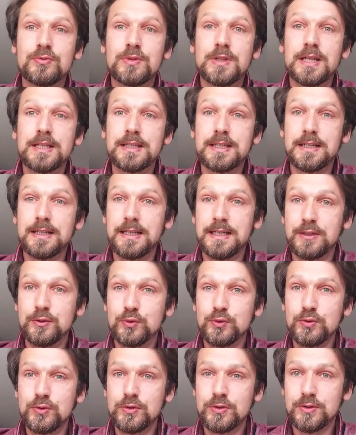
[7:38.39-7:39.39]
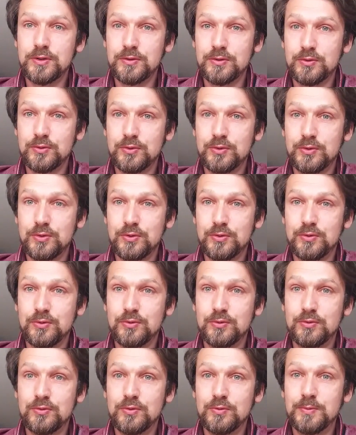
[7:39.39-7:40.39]
d'être à l'écoute, donc
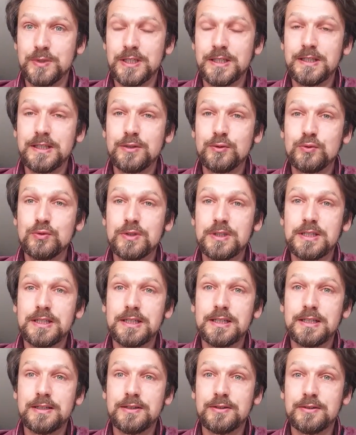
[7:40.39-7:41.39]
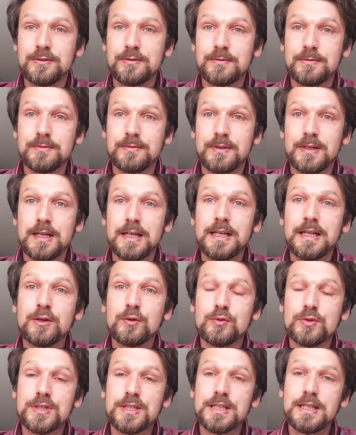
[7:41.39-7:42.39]
euh, de bien écouter euh, les
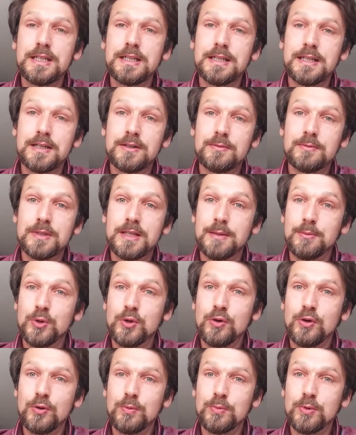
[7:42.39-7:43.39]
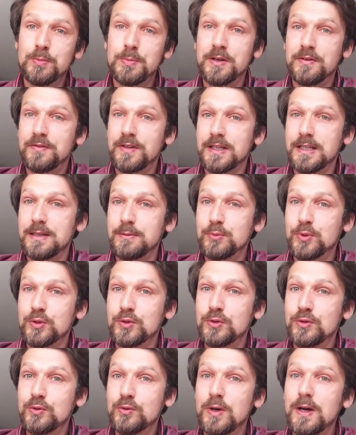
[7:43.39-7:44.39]
consignes d'abord pour pas faire
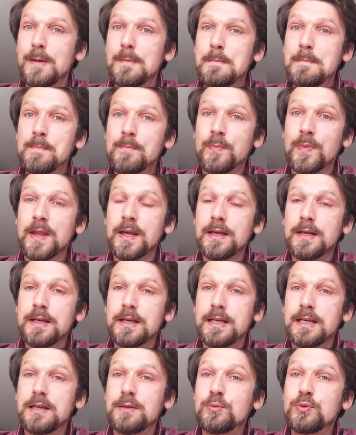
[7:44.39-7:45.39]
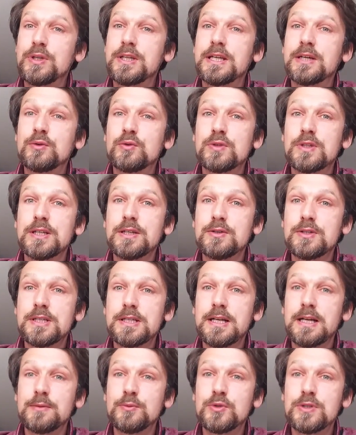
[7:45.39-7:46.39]
n'importe quoi, et puis d'écouter
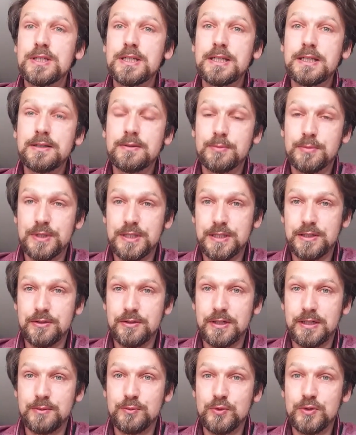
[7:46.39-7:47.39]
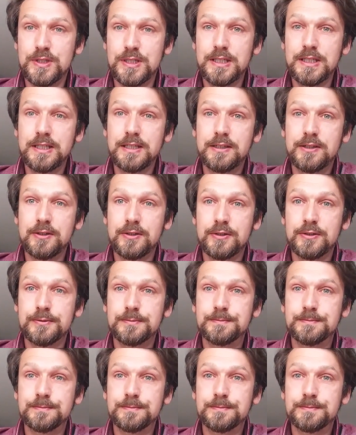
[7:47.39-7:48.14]
aussi la musique puisque la musique